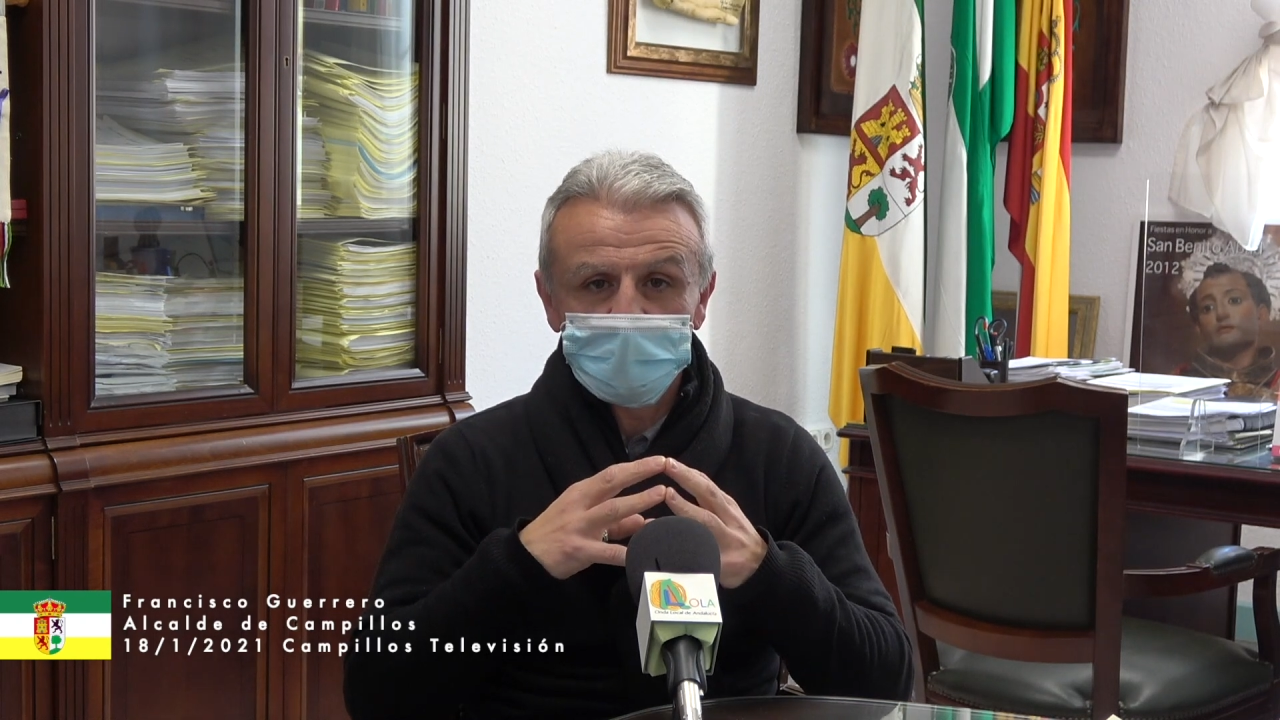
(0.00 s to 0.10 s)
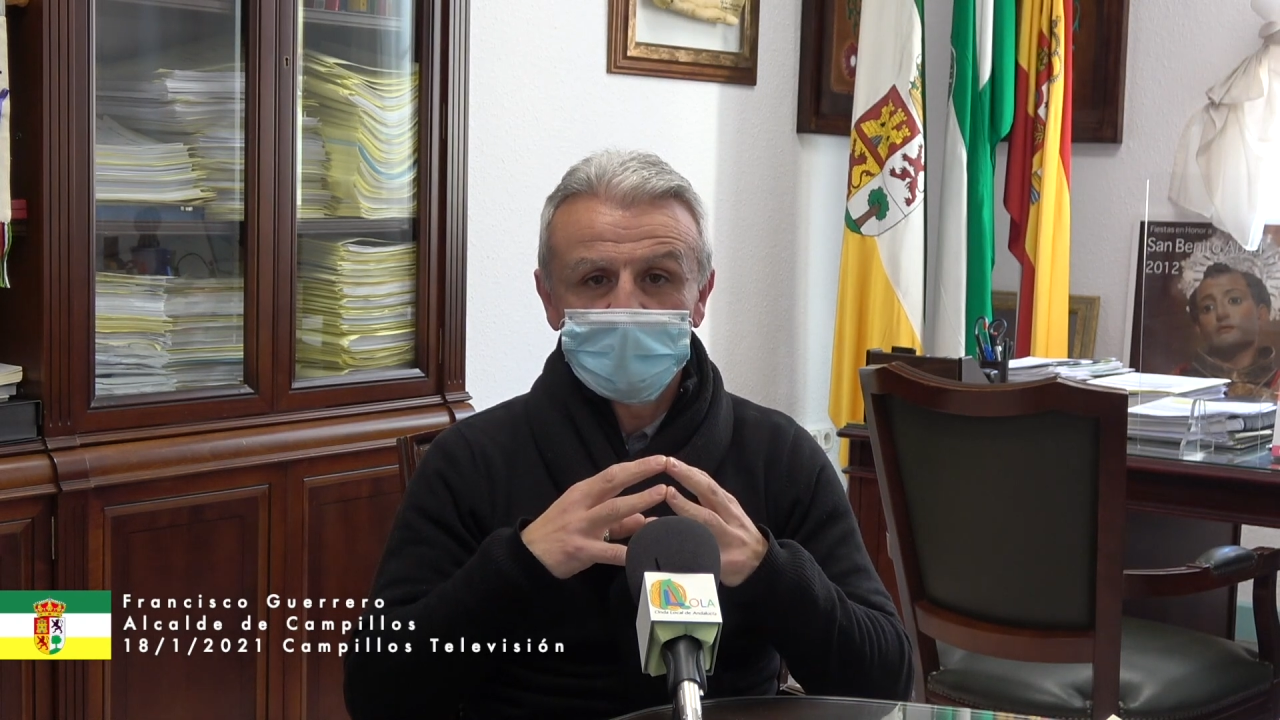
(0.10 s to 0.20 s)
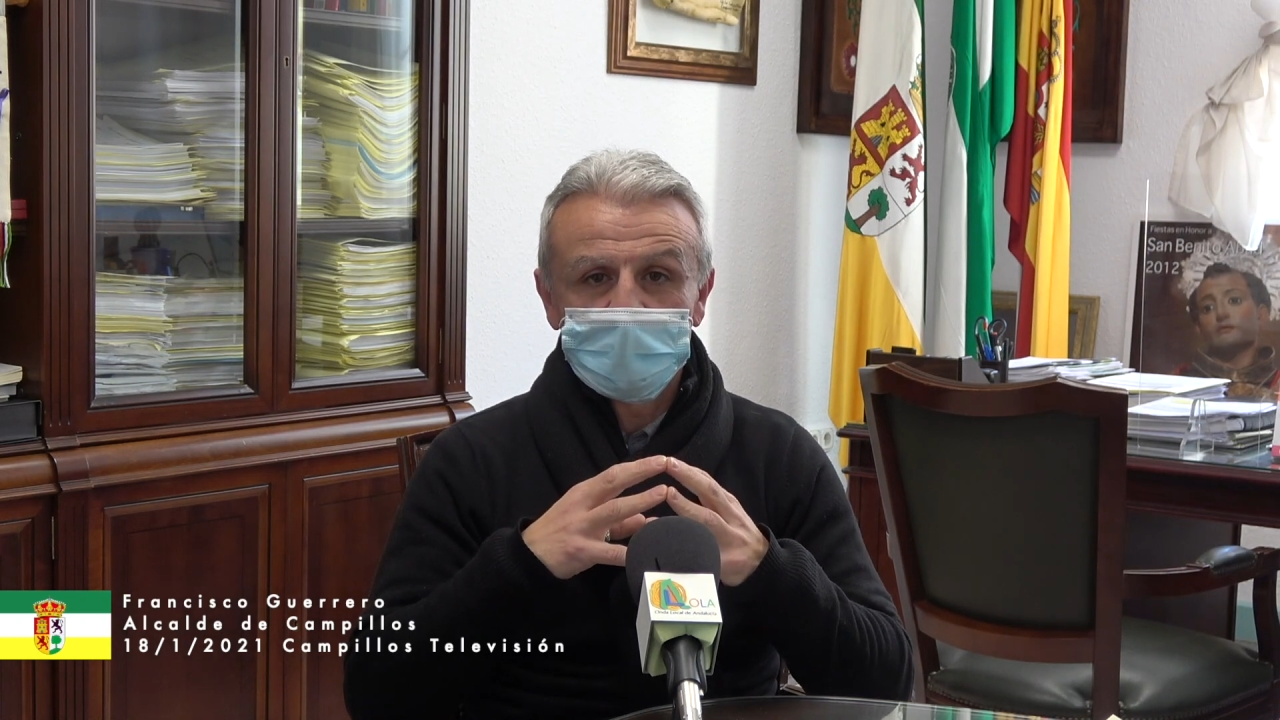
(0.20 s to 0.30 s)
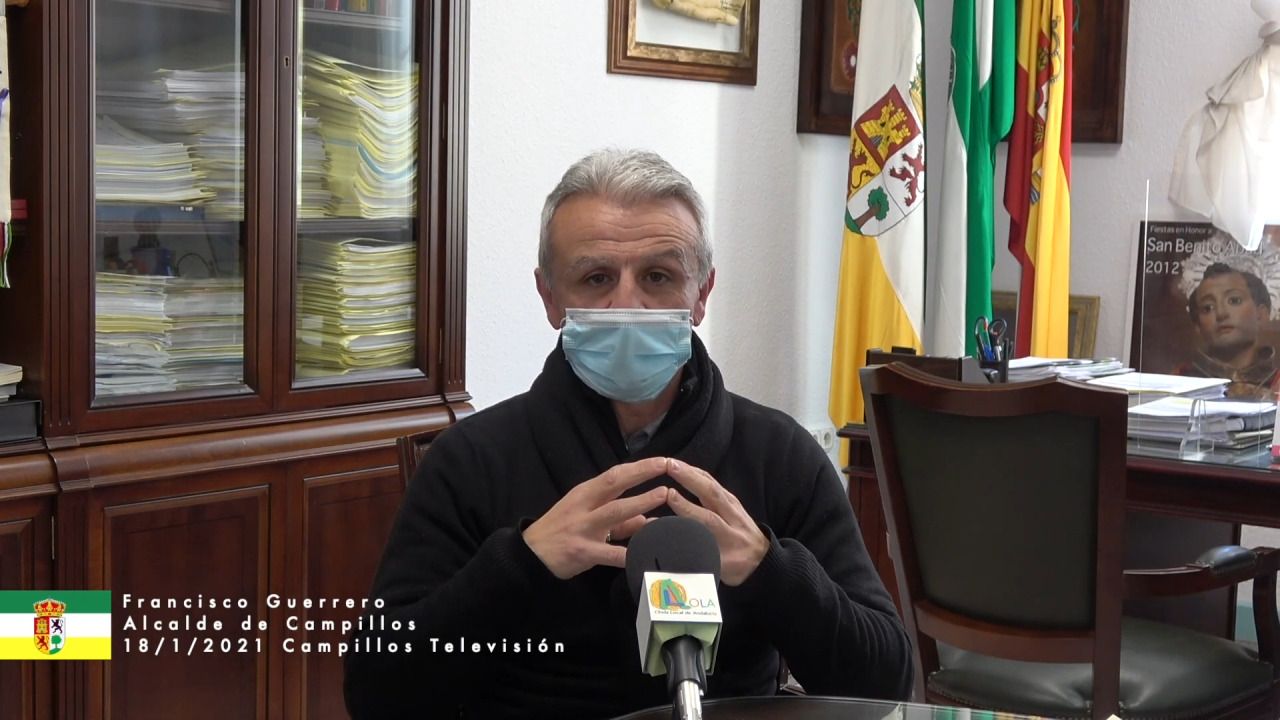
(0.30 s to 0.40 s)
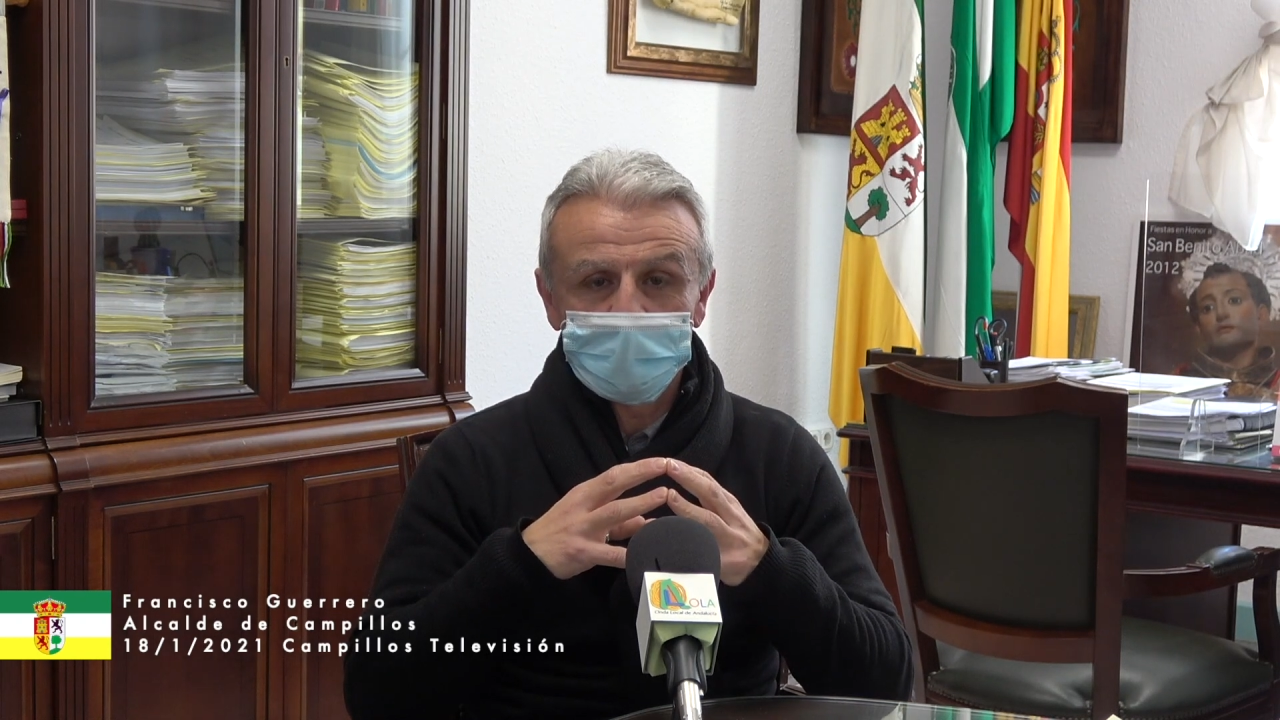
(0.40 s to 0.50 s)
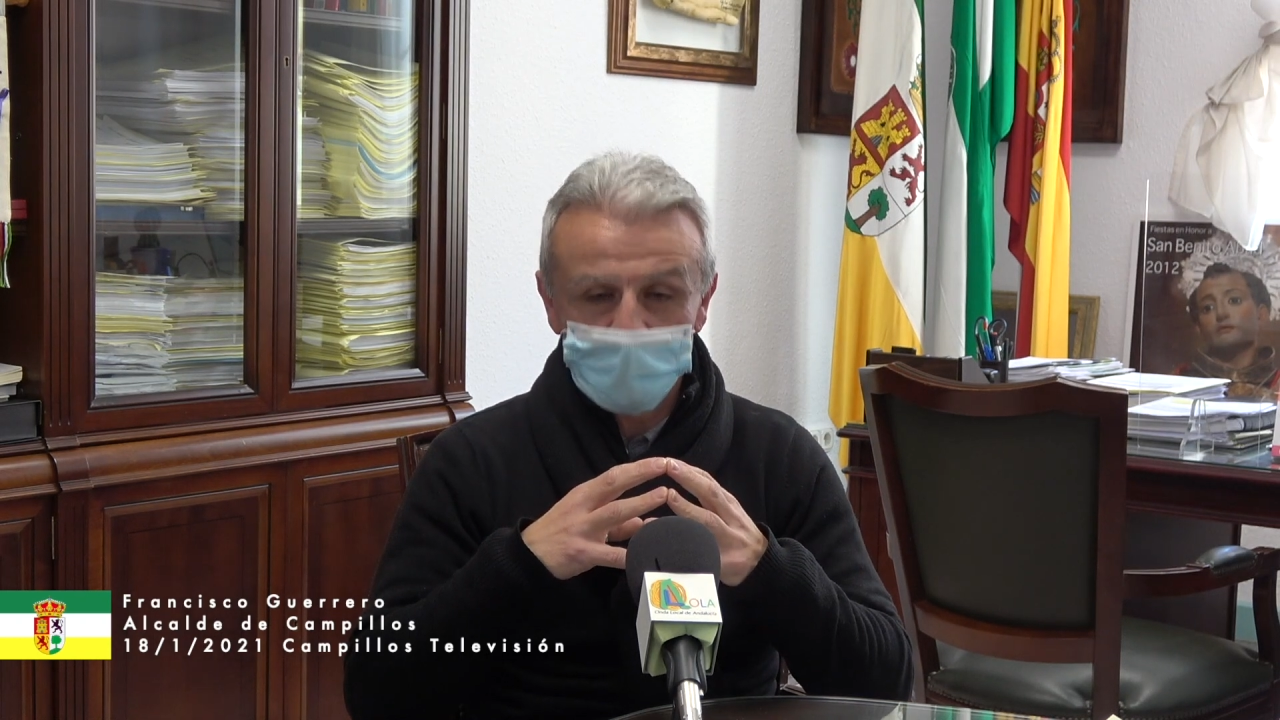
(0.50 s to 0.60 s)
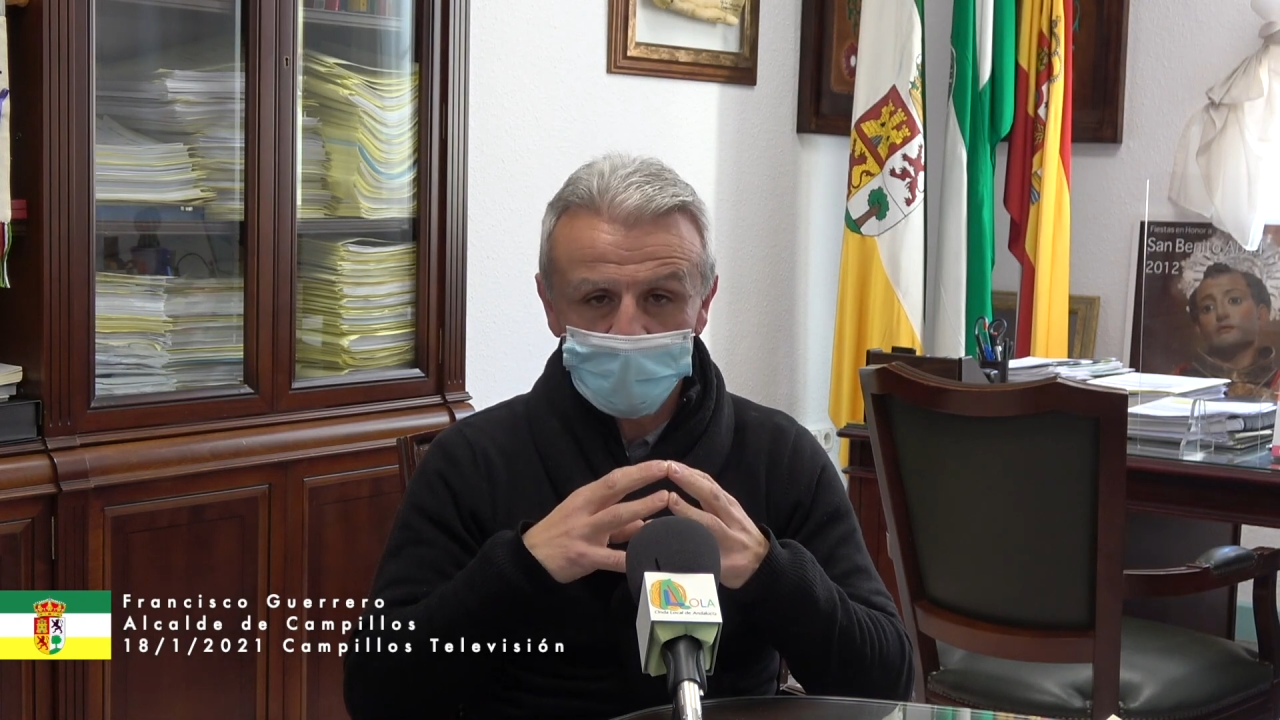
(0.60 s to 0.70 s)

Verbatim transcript: en el bien